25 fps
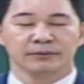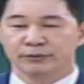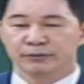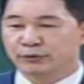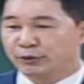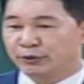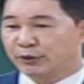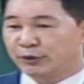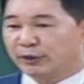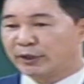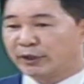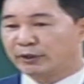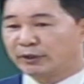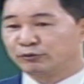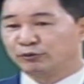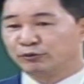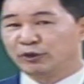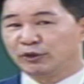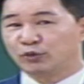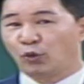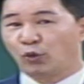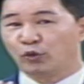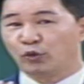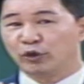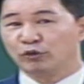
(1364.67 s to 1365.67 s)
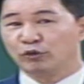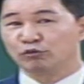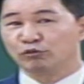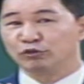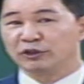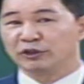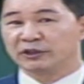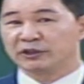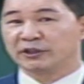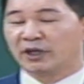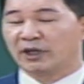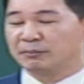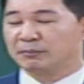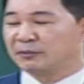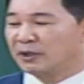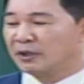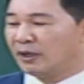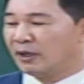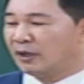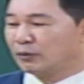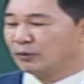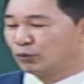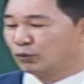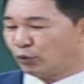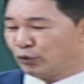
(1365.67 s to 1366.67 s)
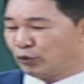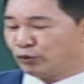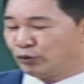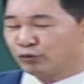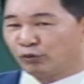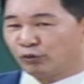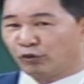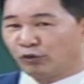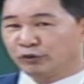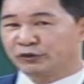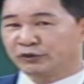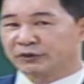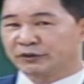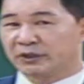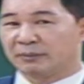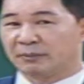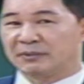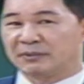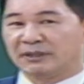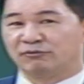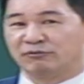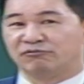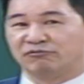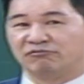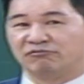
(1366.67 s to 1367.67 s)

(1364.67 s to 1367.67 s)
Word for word: 이래가지고 이 독일군이 어떡합니까? 독일군 옷은 어떡합니까?